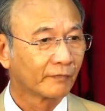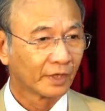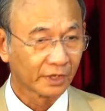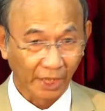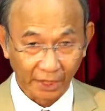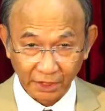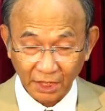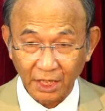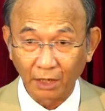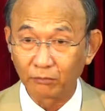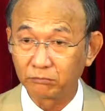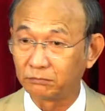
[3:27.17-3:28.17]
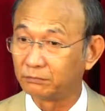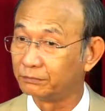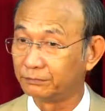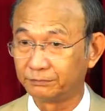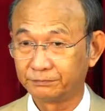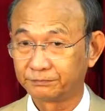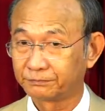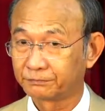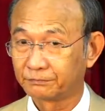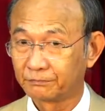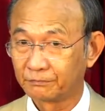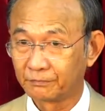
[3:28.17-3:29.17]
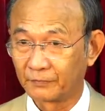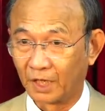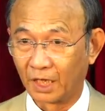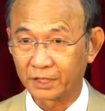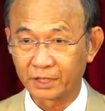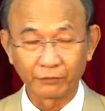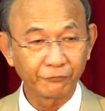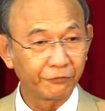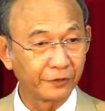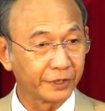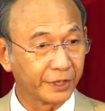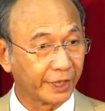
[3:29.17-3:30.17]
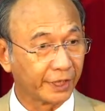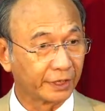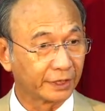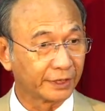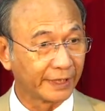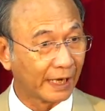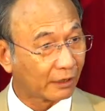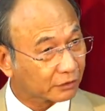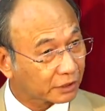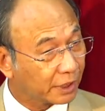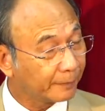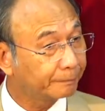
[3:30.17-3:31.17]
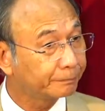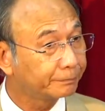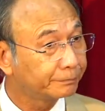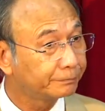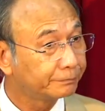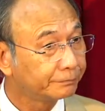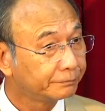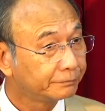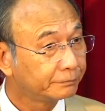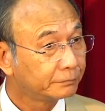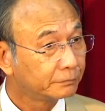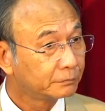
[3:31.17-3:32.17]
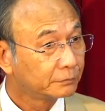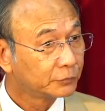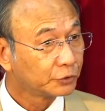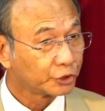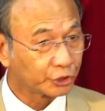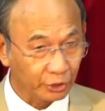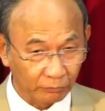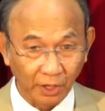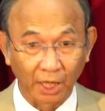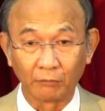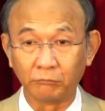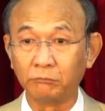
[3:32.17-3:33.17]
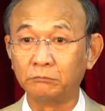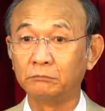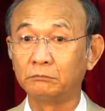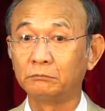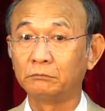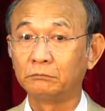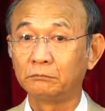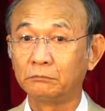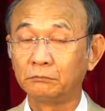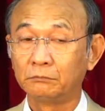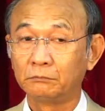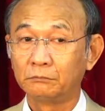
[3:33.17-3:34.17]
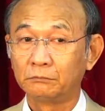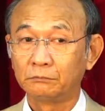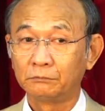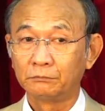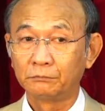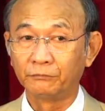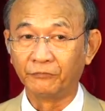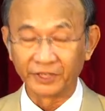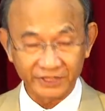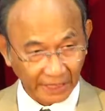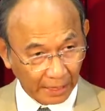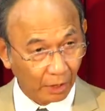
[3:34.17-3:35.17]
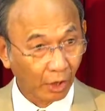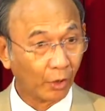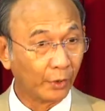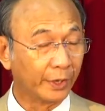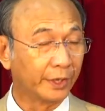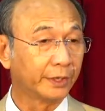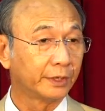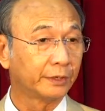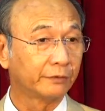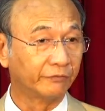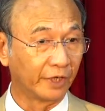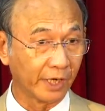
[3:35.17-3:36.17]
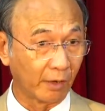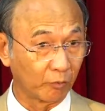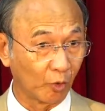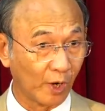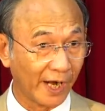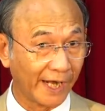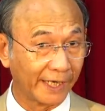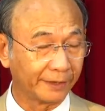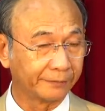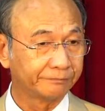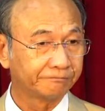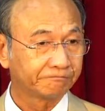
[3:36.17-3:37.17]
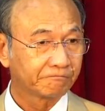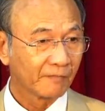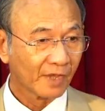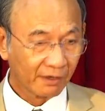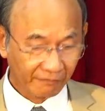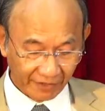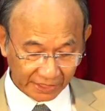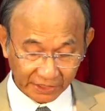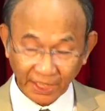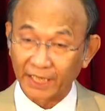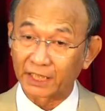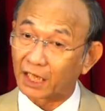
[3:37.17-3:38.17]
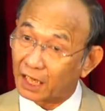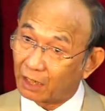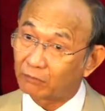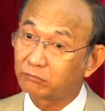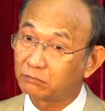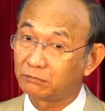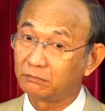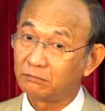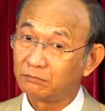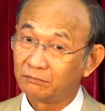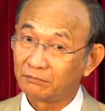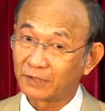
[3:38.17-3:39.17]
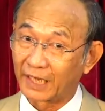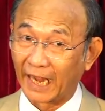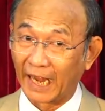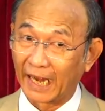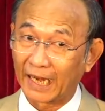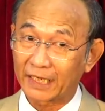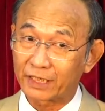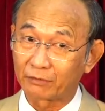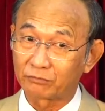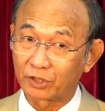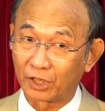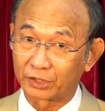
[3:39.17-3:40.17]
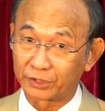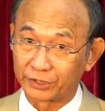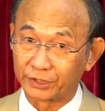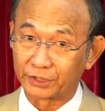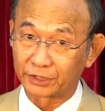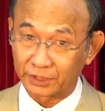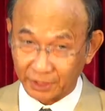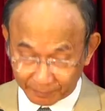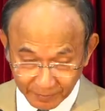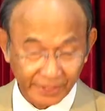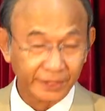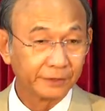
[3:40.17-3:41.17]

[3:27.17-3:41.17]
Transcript: thành công ở trong phương diện giao tiếp, sống động với xã hội, với đồng loại, và thành công cả trong con đường tâm linh.